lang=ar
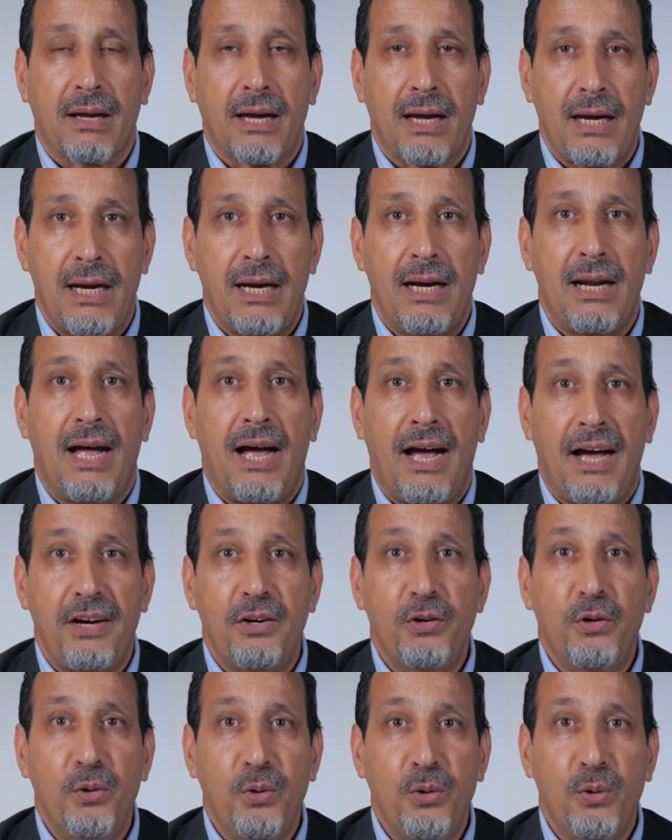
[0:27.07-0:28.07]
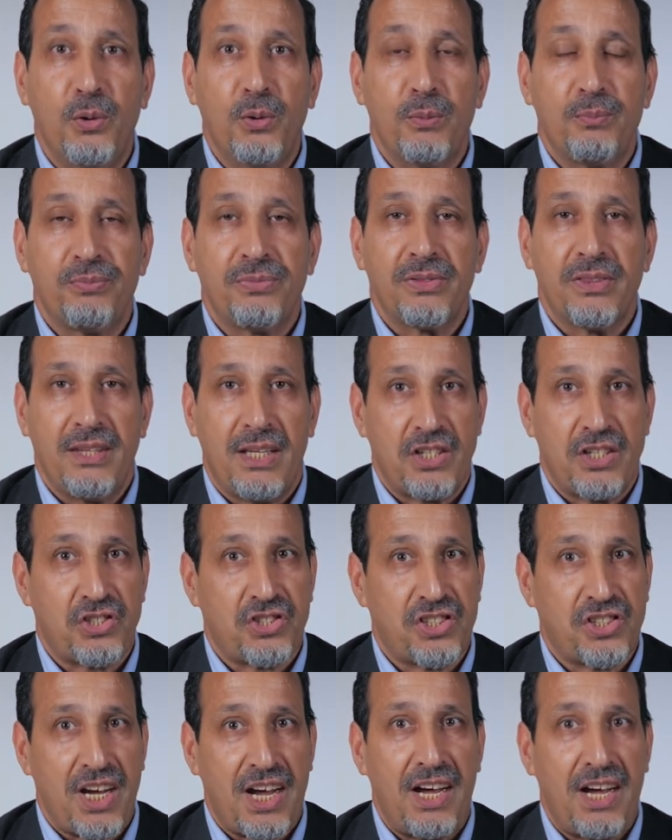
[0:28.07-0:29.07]
قيل عنه
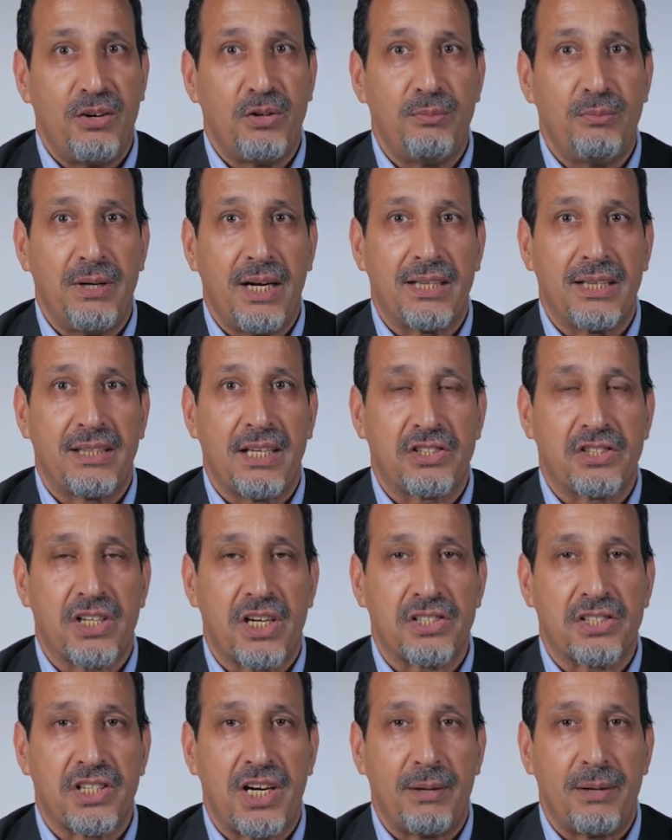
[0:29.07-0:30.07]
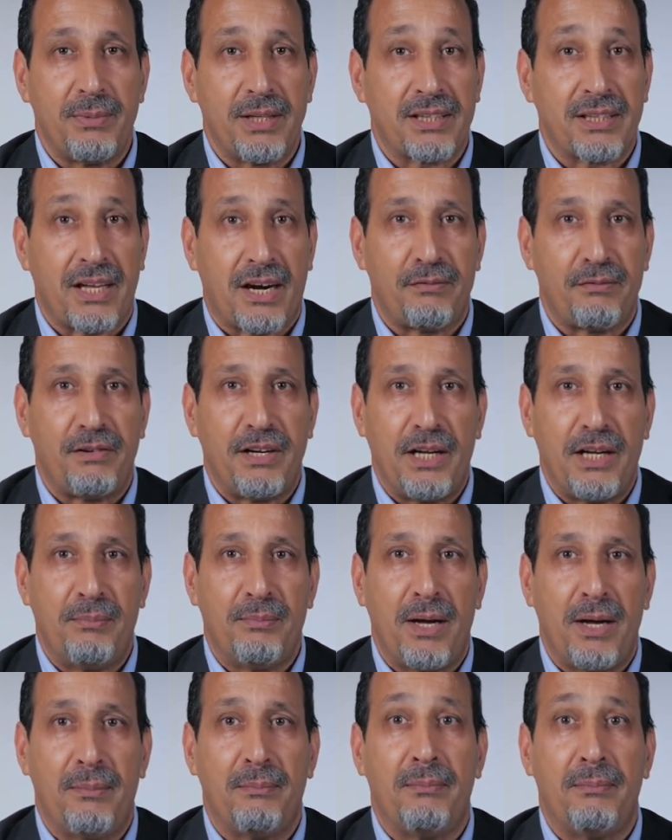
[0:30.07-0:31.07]
دجال من الدجاجله من طرف
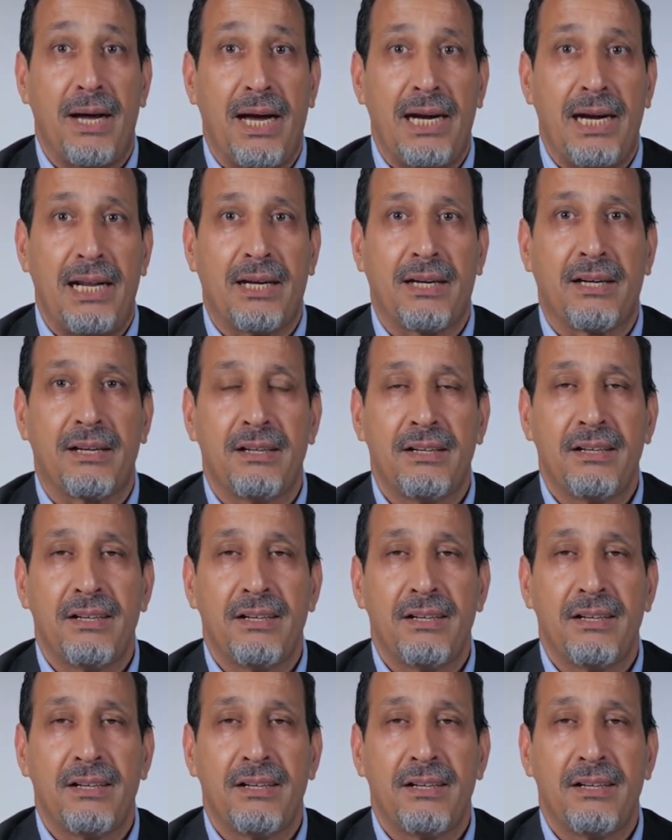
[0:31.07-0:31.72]
الامام مالك